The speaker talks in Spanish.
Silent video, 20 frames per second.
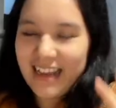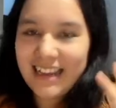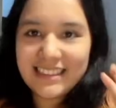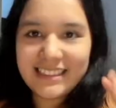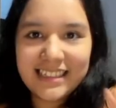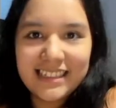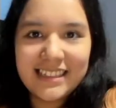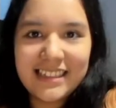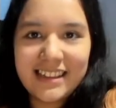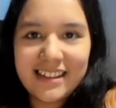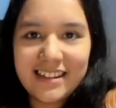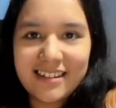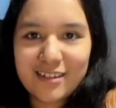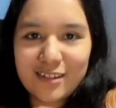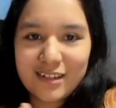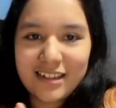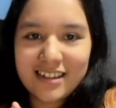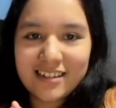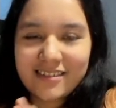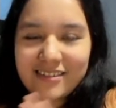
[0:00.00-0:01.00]
Antes de ir
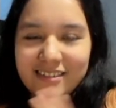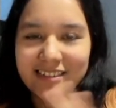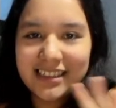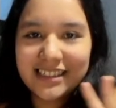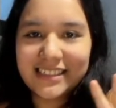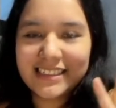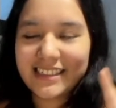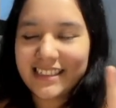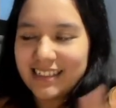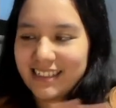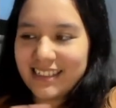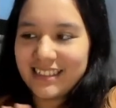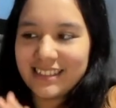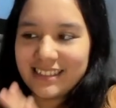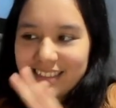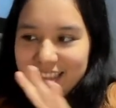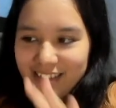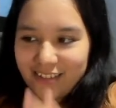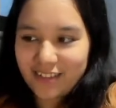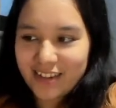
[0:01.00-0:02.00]
con las cosas que
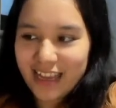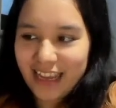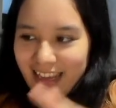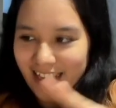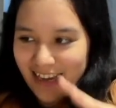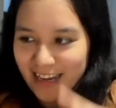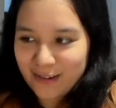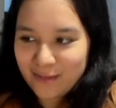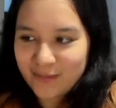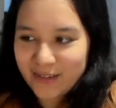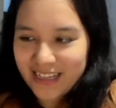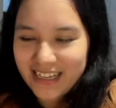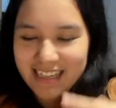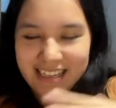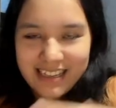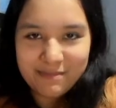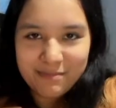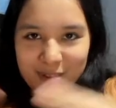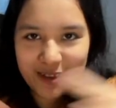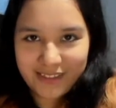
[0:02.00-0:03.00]
tengo que abrir
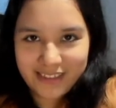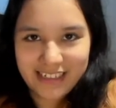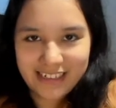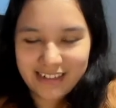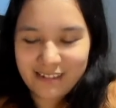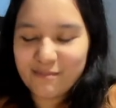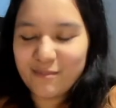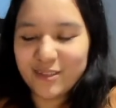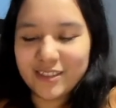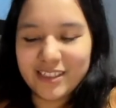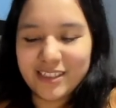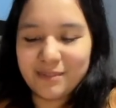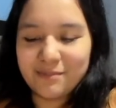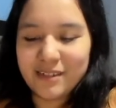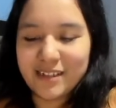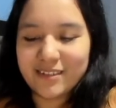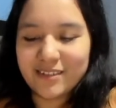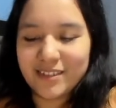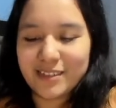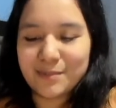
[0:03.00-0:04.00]
y mostrarles
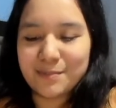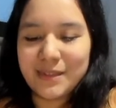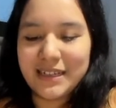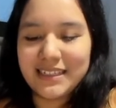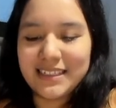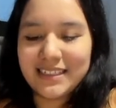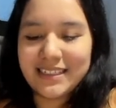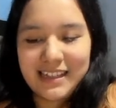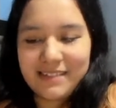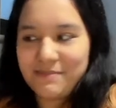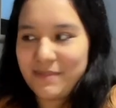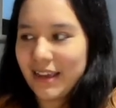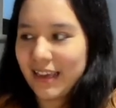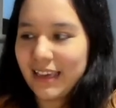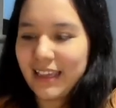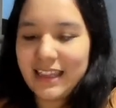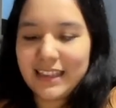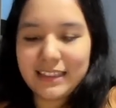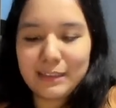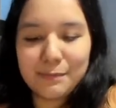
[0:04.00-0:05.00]
muchísimas cosas más, me
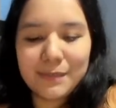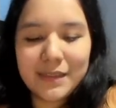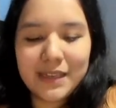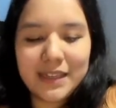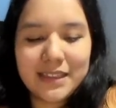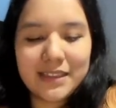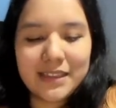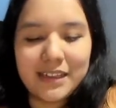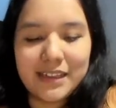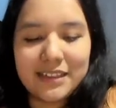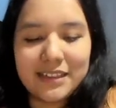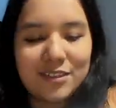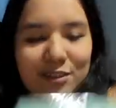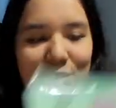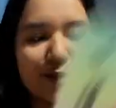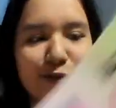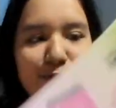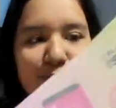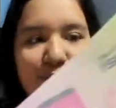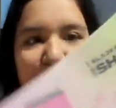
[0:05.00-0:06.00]
queda también
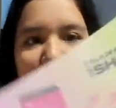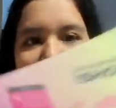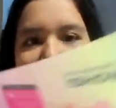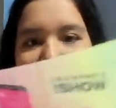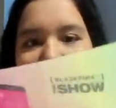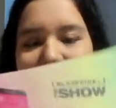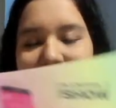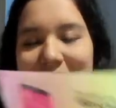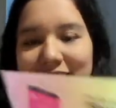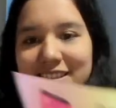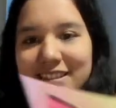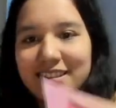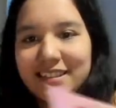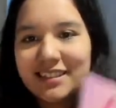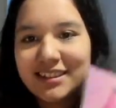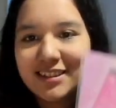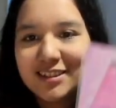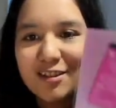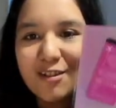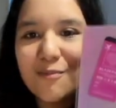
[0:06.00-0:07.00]
estos folders.
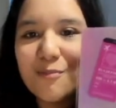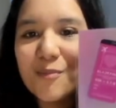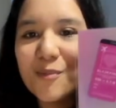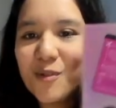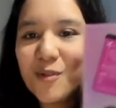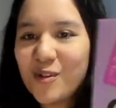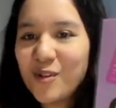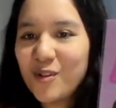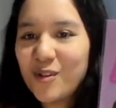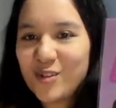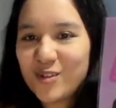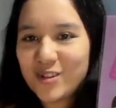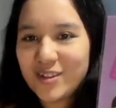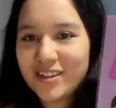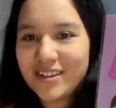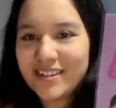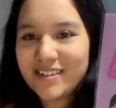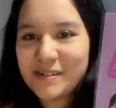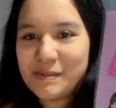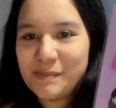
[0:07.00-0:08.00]
Son
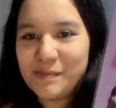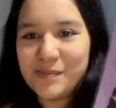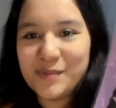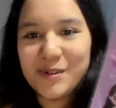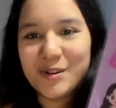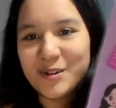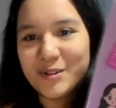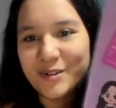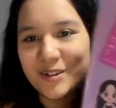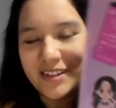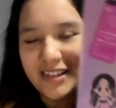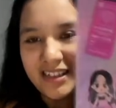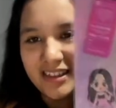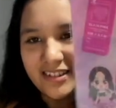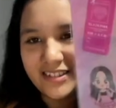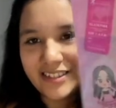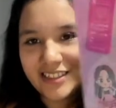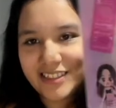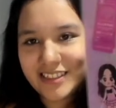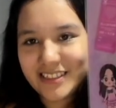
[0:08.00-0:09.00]
muy, muy
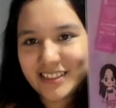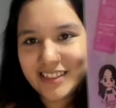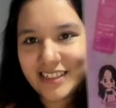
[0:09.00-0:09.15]
bonitos.